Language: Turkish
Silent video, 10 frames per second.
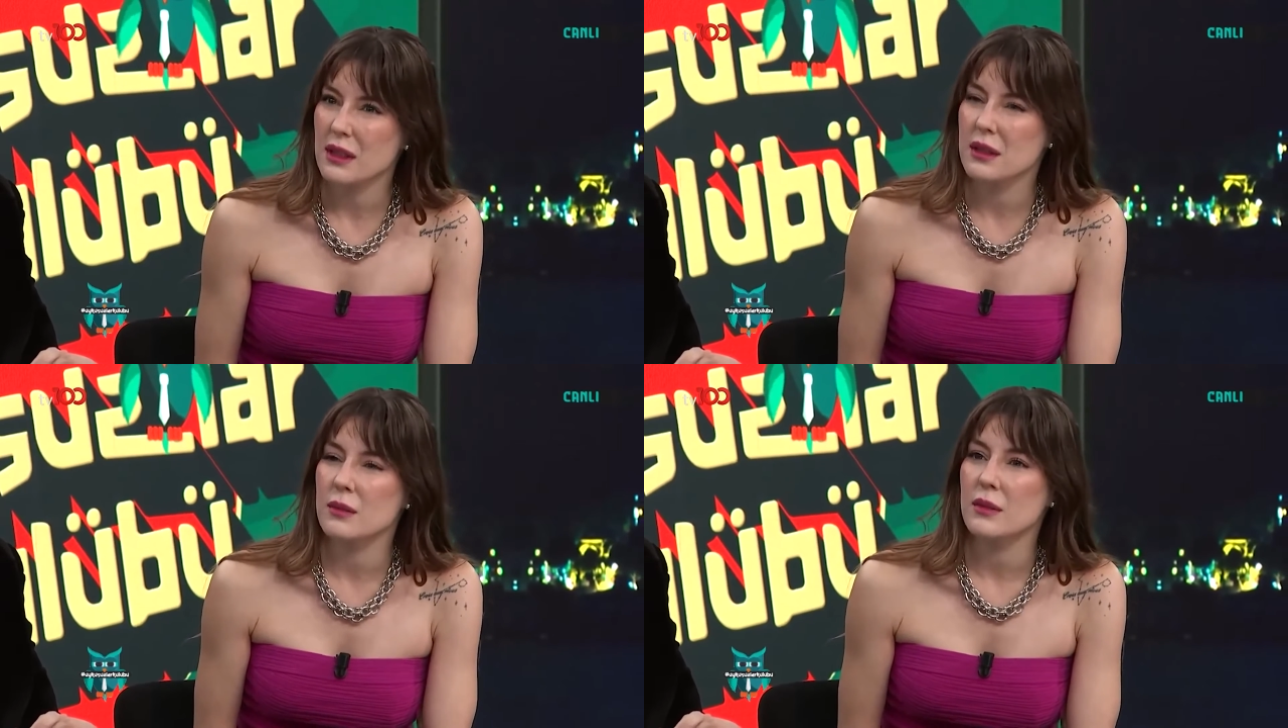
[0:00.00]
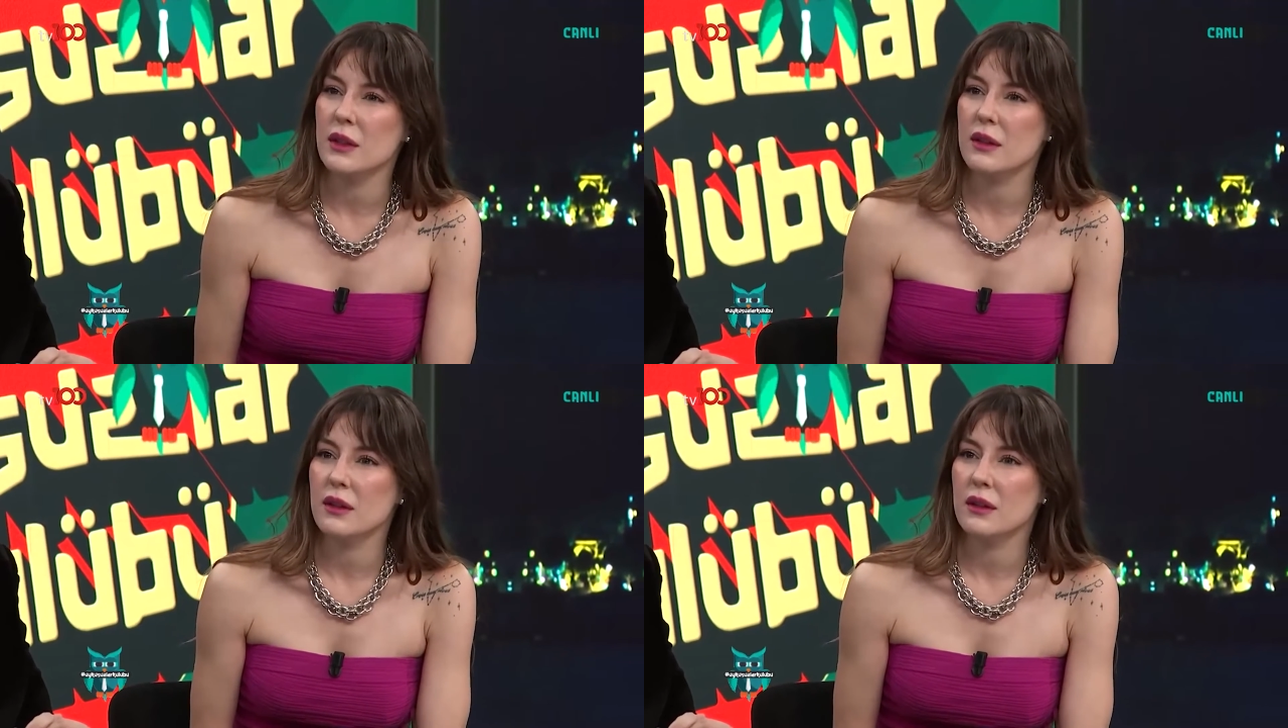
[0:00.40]
sanırım. Ben bir
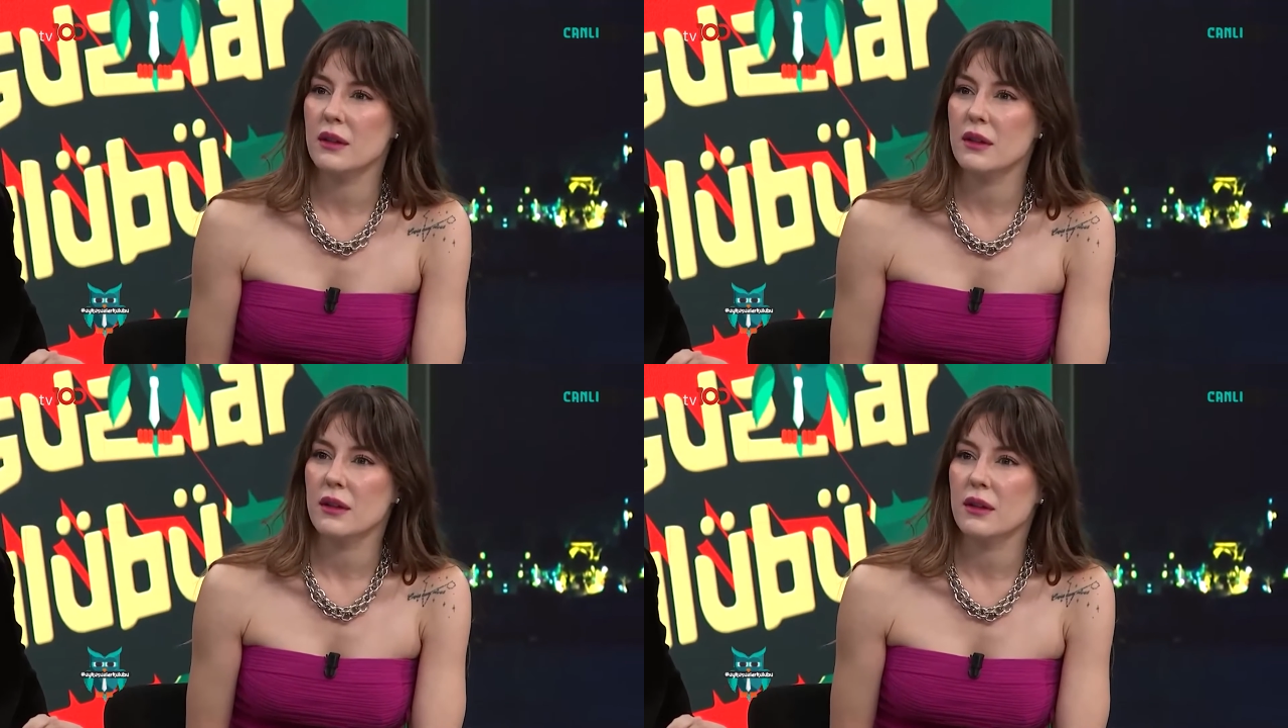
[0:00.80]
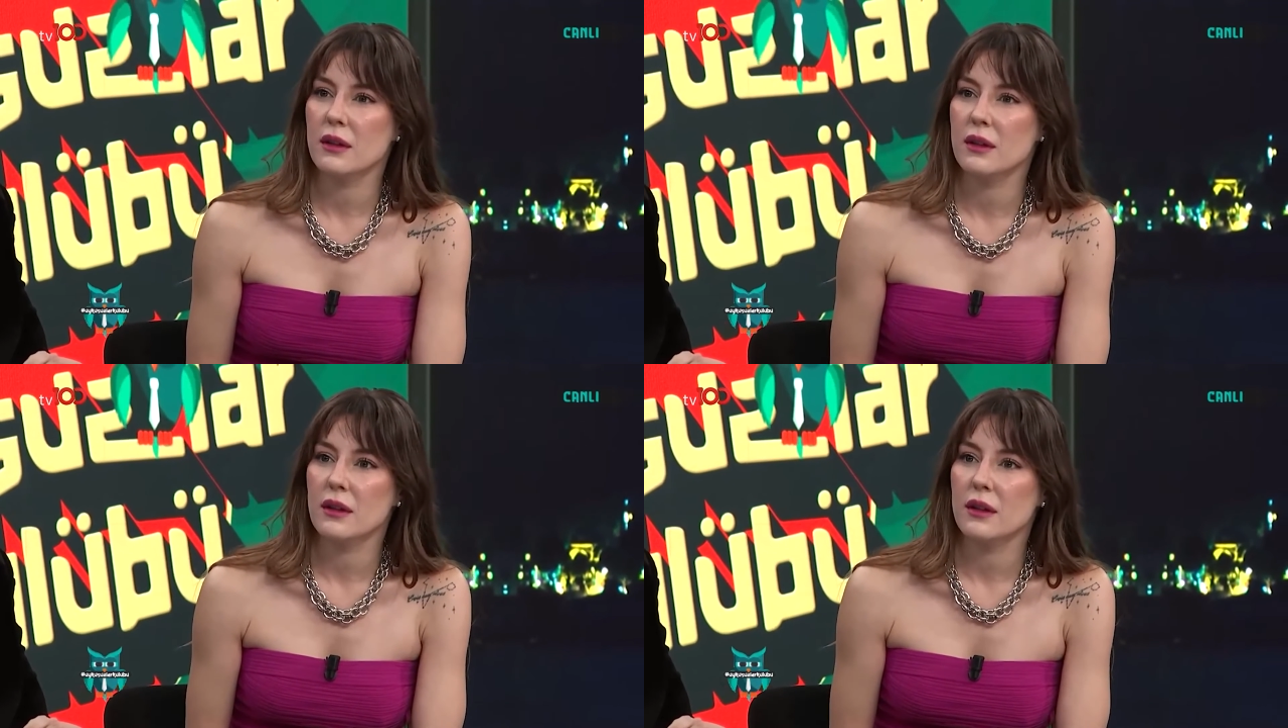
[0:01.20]
Sinan Çetin
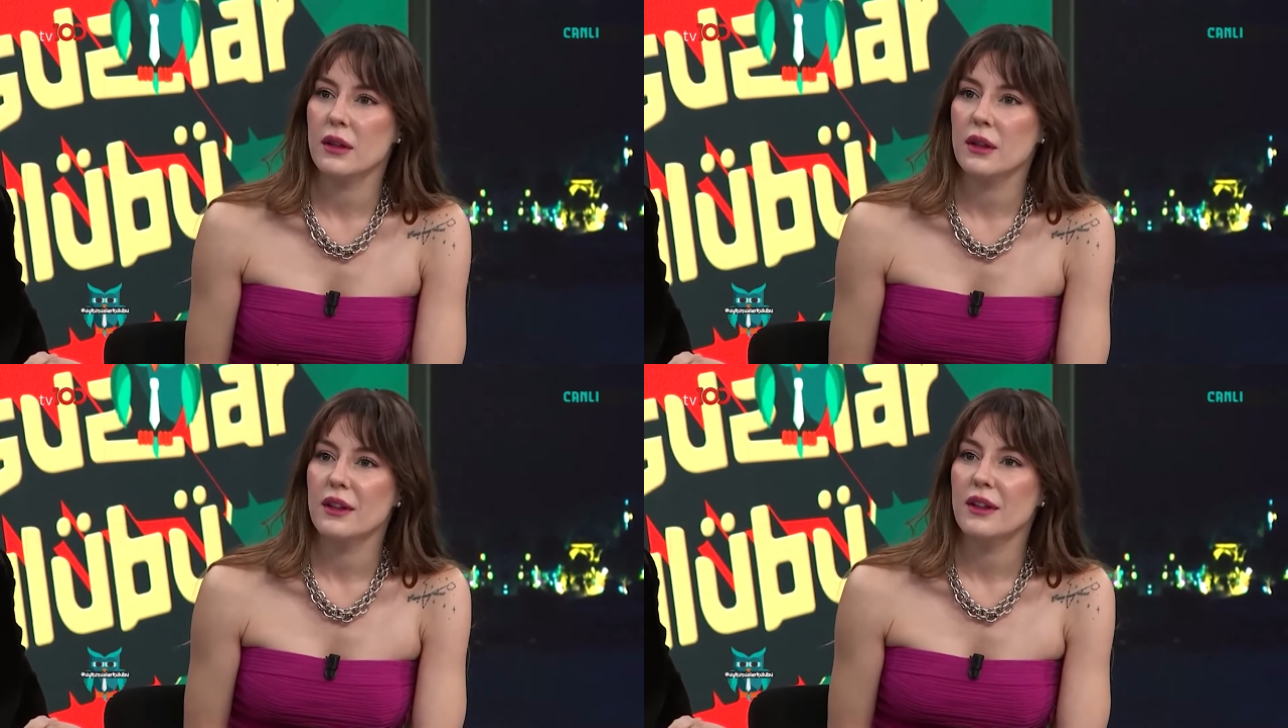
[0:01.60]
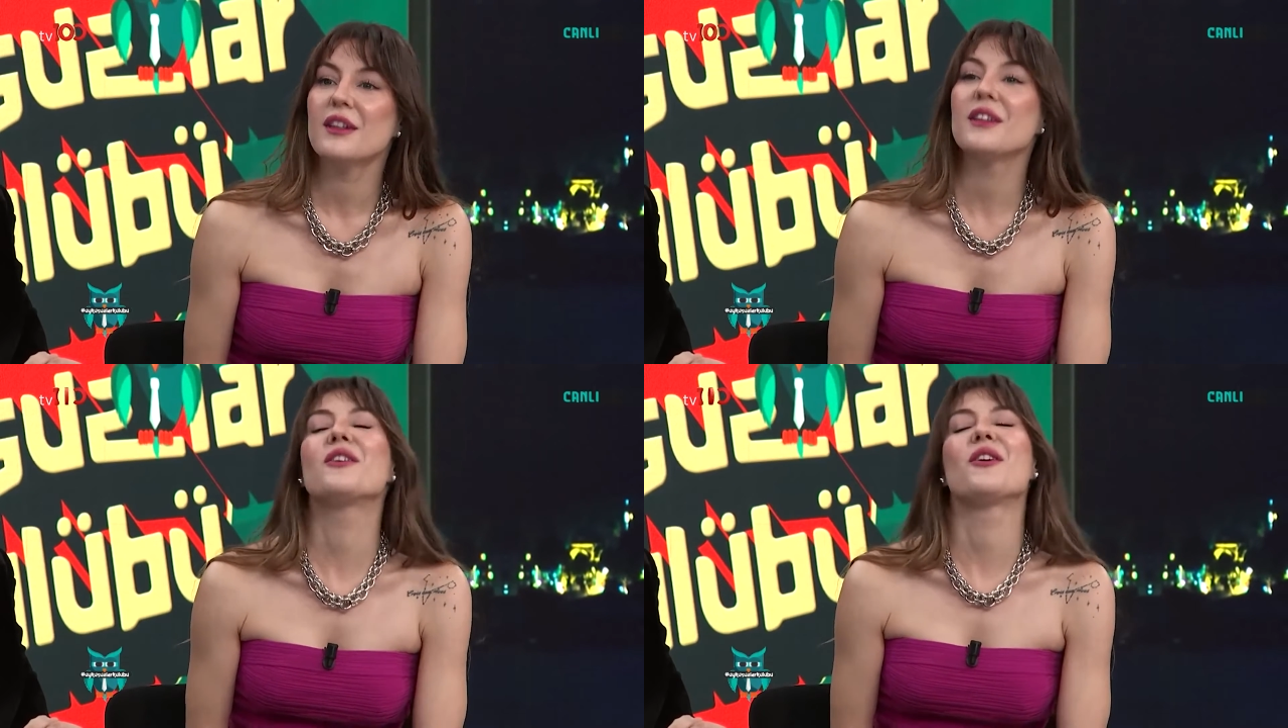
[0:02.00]
filmi sandım yani